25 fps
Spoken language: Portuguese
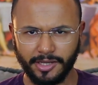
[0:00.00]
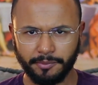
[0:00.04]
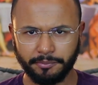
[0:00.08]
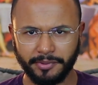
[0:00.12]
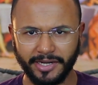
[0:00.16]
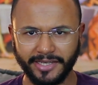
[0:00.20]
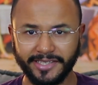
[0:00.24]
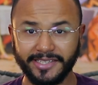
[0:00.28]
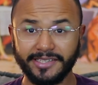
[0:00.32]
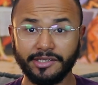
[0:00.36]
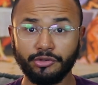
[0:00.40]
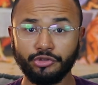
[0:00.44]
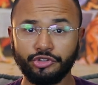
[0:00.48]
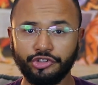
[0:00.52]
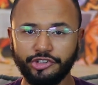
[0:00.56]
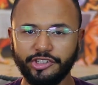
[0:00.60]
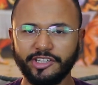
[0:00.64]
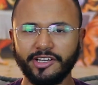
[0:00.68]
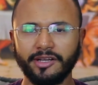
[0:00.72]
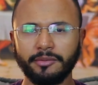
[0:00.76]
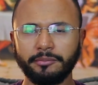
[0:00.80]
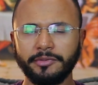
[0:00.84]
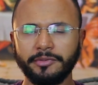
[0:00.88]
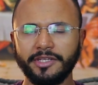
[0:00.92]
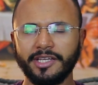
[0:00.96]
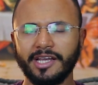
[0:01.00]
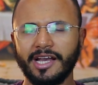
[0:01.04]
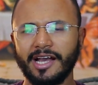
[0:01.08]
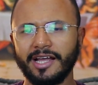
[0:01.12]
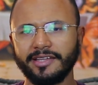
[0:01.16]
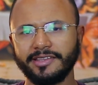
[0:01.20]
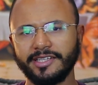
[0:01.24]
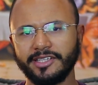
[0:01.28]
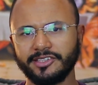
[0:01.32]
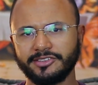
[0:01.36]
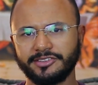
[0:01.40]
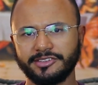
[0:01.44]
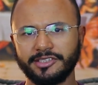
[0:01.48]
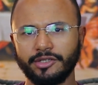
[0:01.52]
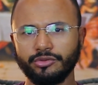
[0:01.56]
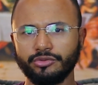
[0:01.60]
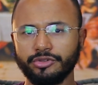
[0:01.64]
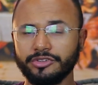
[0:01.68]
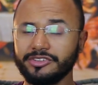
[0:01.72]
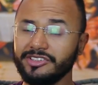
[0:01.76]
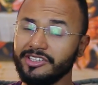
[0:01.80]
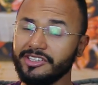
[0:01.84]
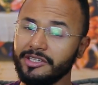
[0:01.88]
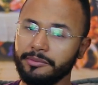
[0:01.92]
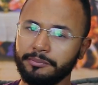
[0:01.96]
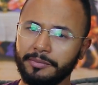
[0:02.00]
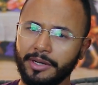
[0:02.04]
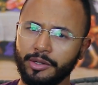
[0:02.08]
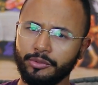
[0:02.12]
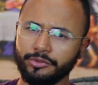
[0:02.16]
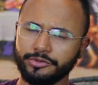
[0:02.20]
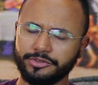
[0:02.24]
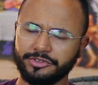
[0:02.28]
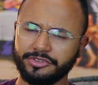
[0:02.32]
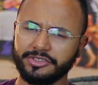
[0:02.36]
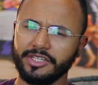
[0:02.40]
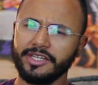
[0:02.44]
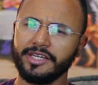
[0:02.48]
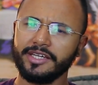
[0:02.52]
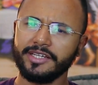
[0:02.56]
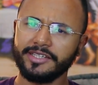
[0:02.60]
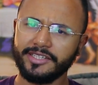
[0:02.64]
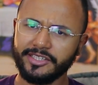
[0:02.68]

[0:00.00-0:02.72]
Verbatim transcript: para que não chame a atenção dos irmãos